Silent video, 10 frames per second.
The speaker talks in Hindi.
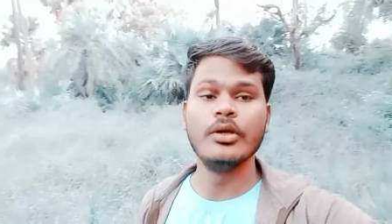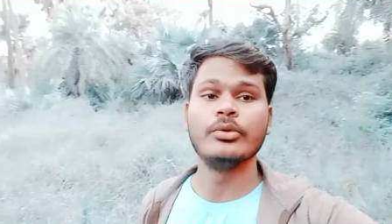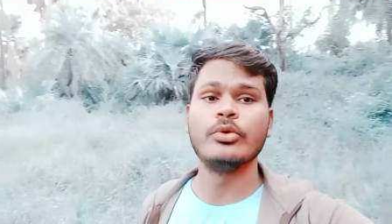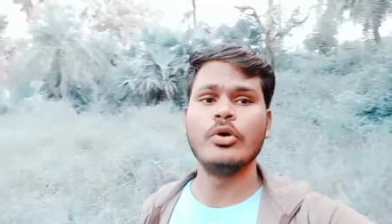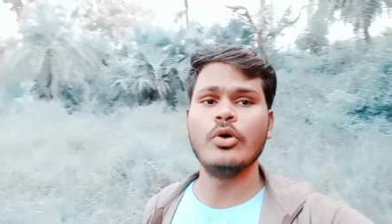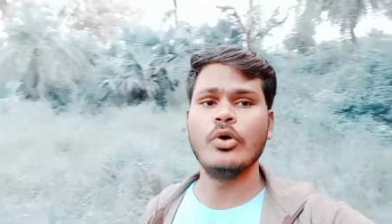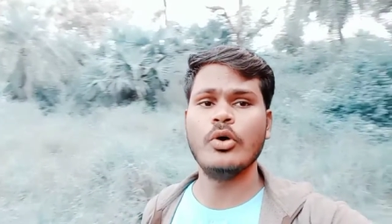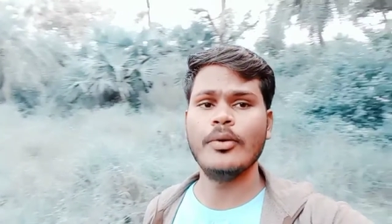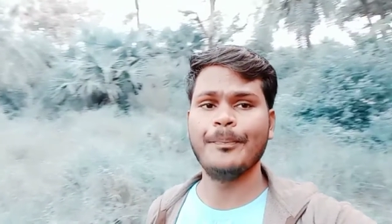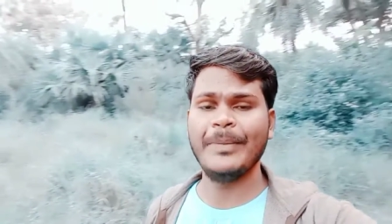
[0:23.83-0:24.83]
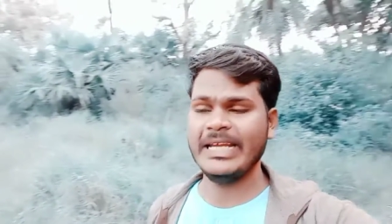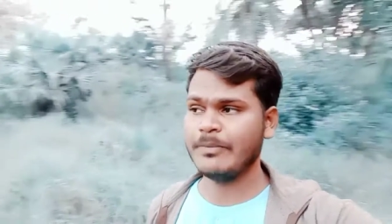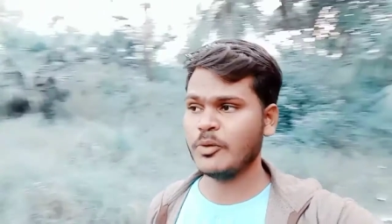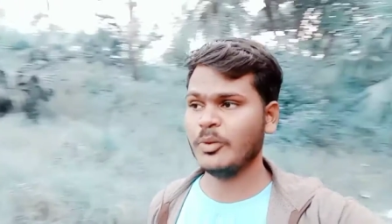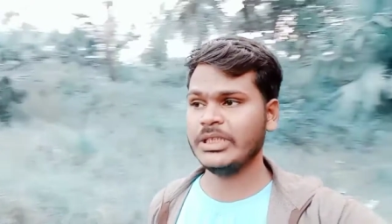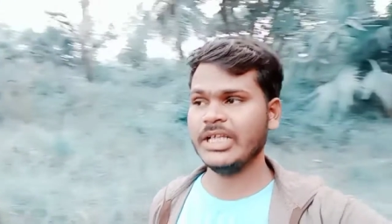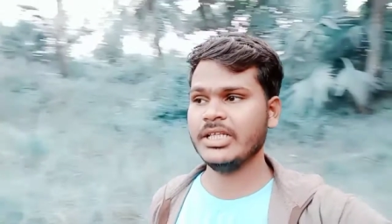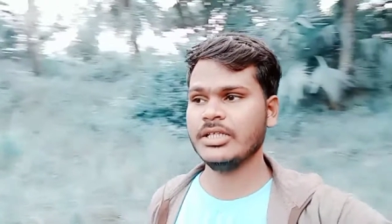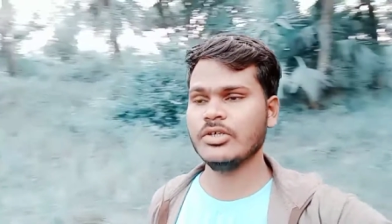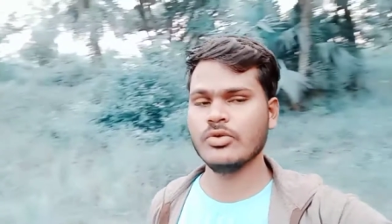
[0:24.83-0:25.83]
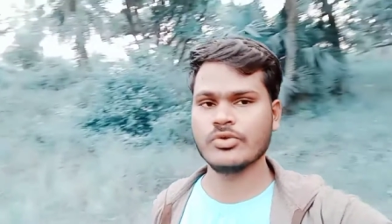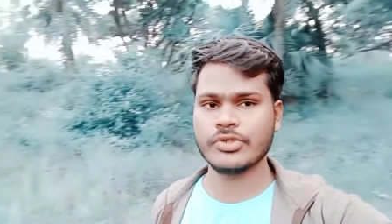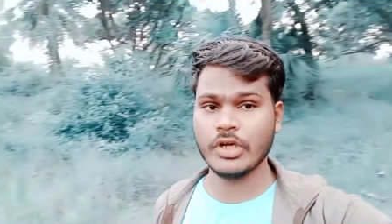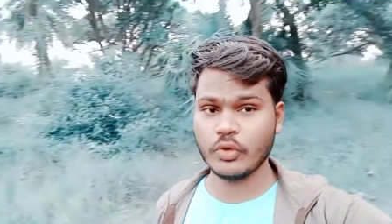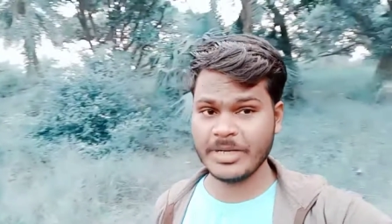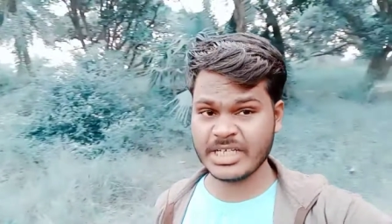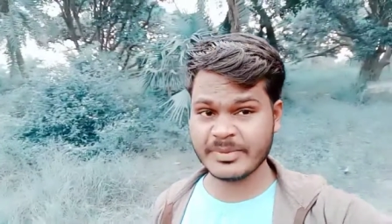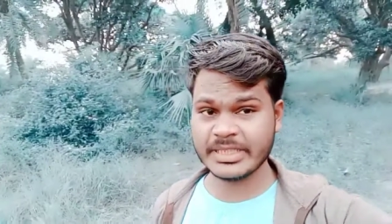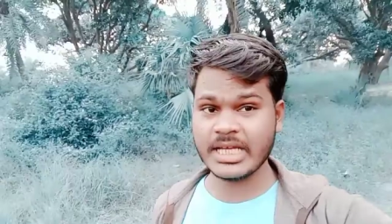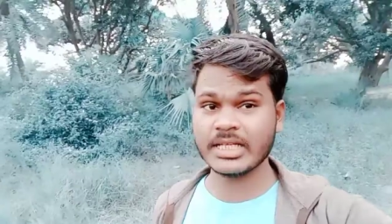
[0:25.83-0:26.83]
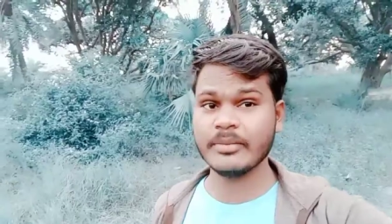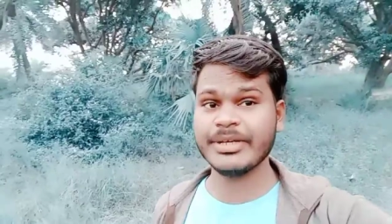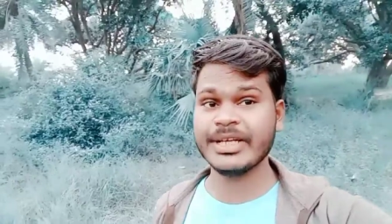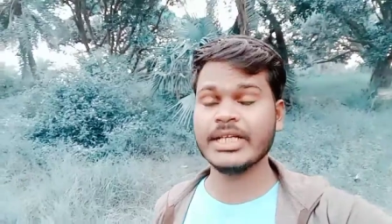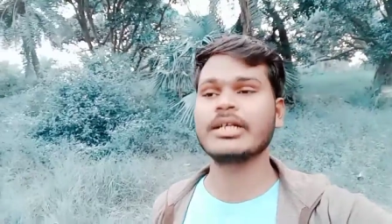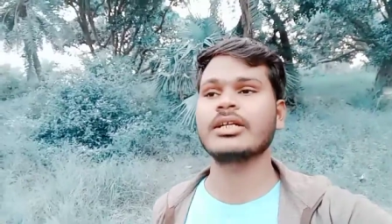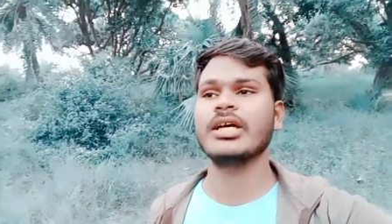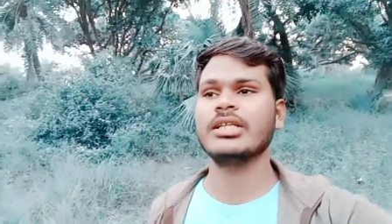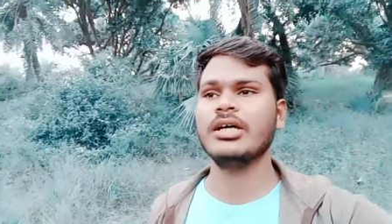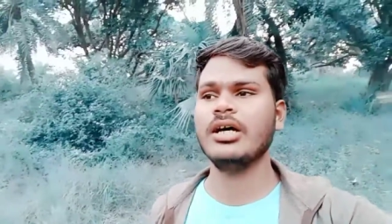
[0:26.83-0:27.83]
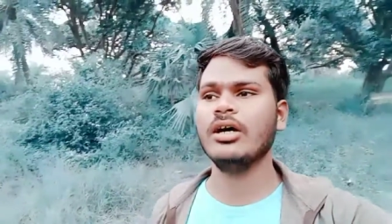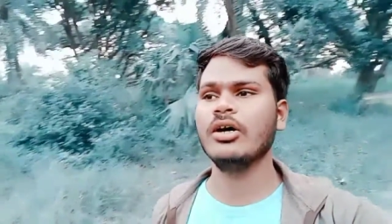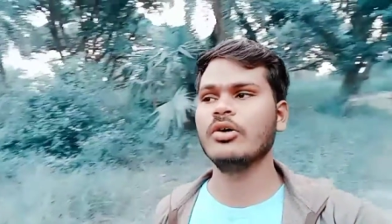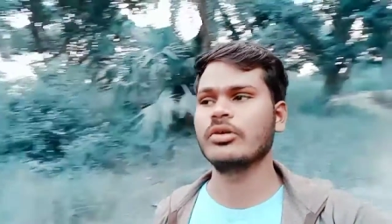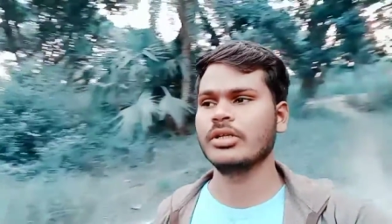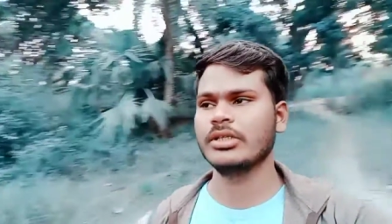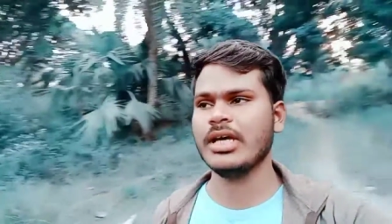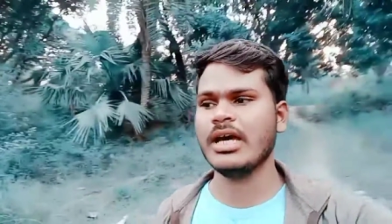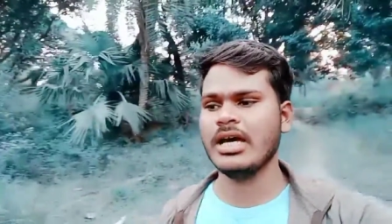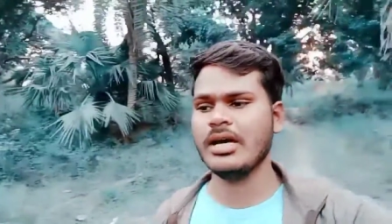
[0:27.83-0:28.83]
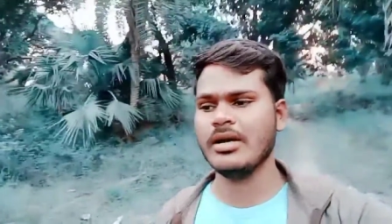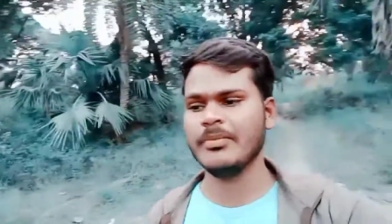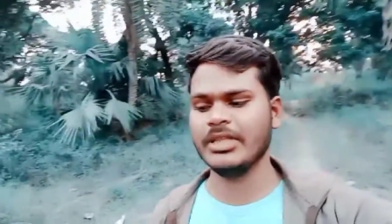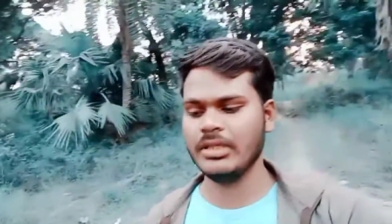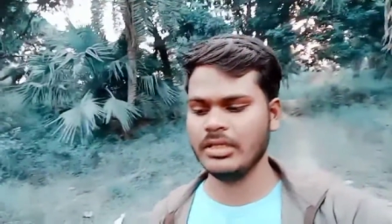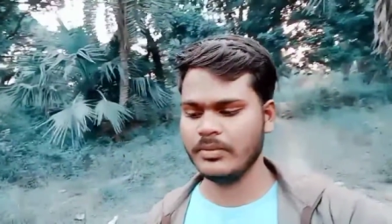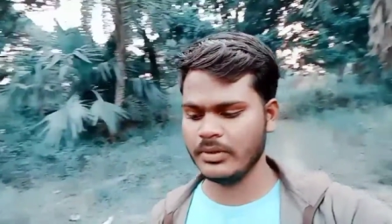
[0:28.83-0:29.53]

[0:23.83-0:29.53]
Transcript: तो पहले आपको बता दें कि उस डॉक्यूमेंट में क्या क्या मैंने लेकर गया था और क्या मतलब